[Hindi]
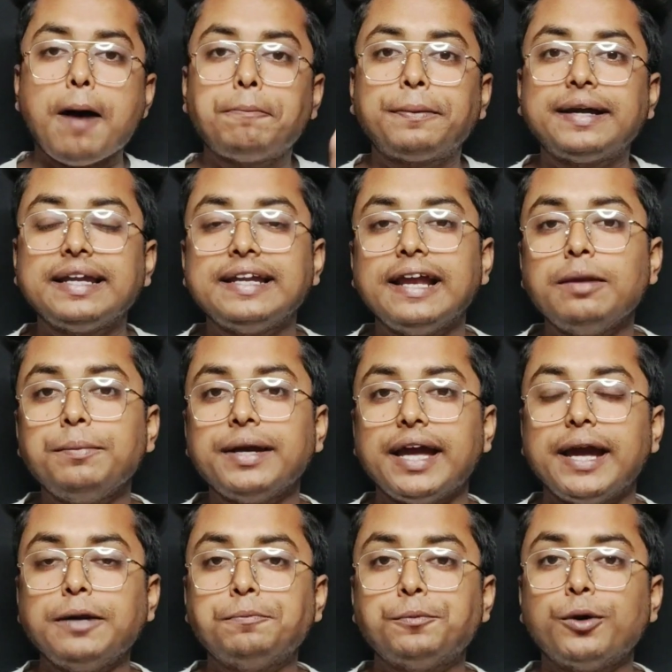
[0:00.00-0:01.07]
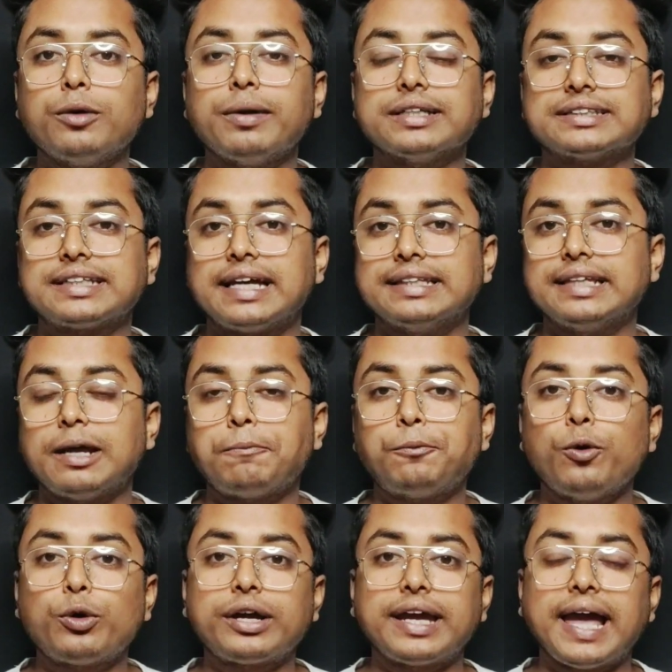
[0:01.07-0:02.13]
आपकी रियलमी एट प्रो डिवाइस के अंदर
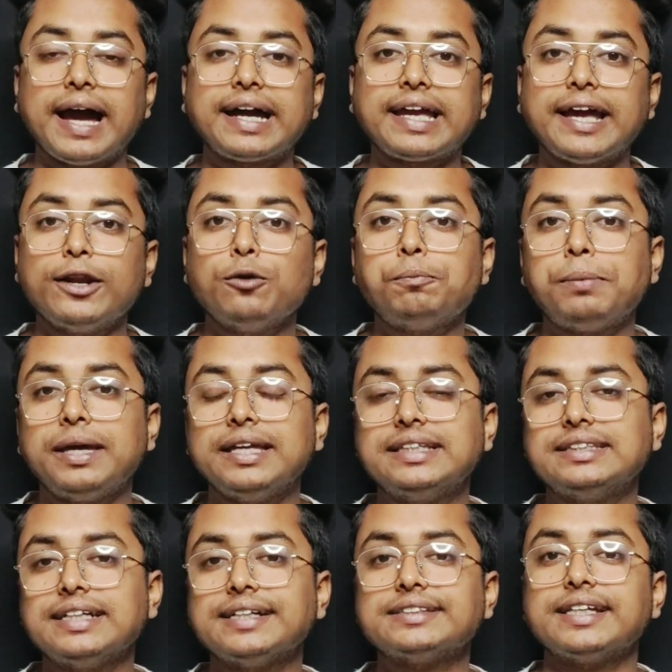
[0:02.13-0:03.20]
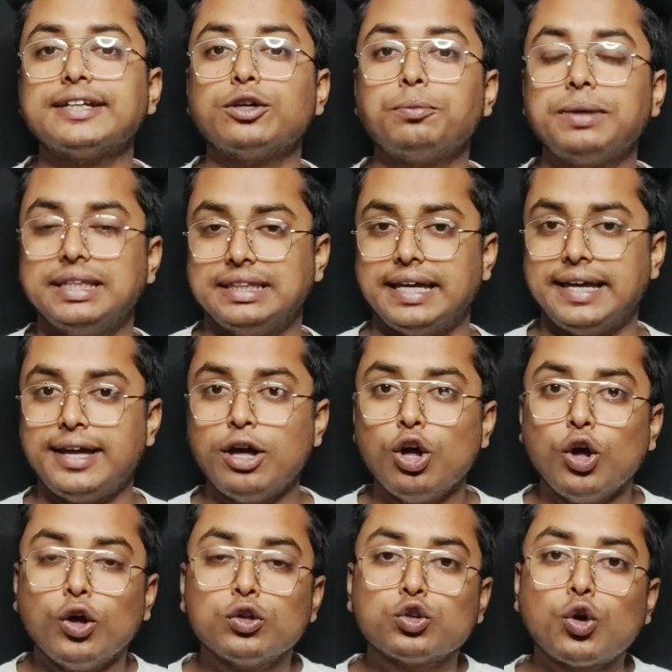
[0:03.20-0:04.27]
आपको क्या क्या न्यू फीचर्स देखने को मिलता है
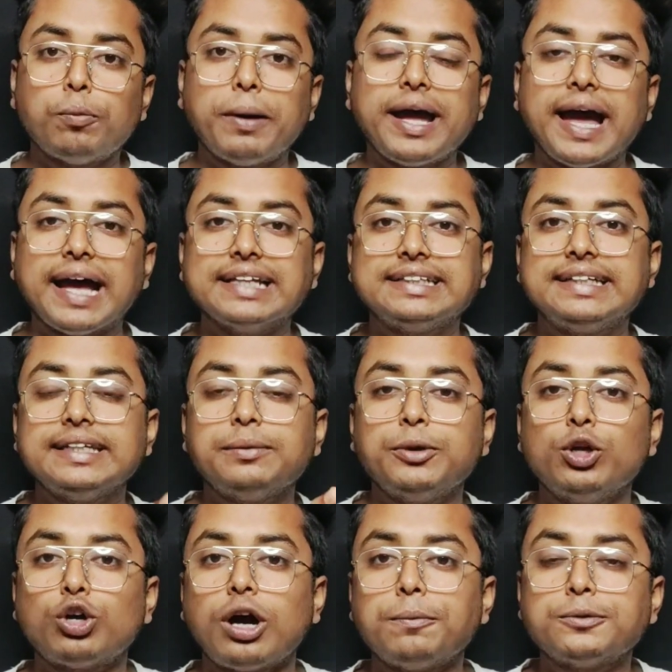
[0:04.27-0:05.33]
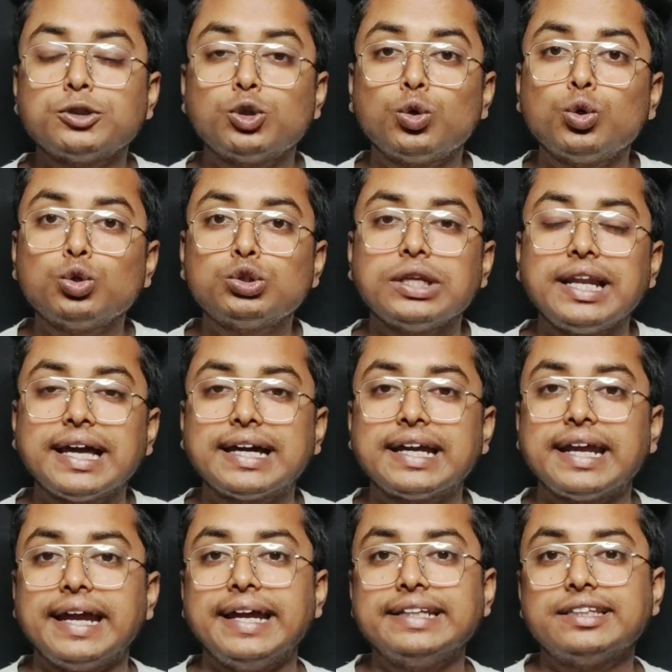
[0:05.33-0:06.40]
तो भाई आज की वीडियो को आप शुरू से
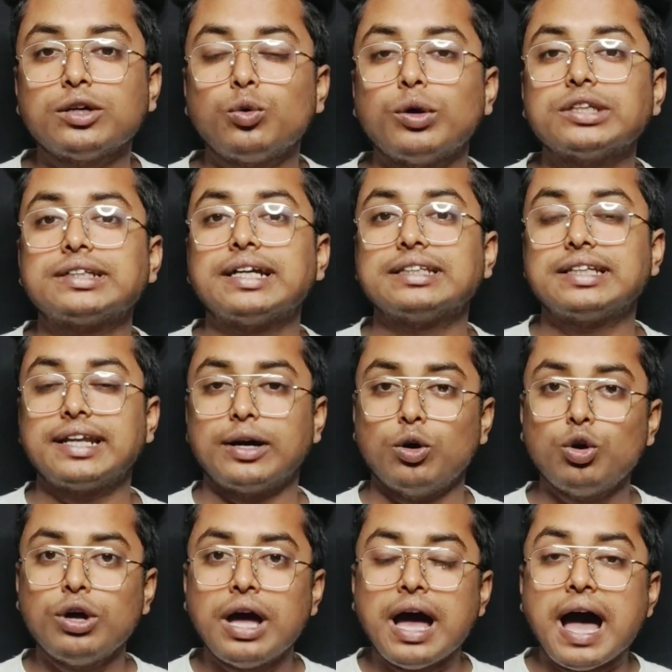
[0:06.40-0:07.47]
लेकर एंड तक वॉच करते रहो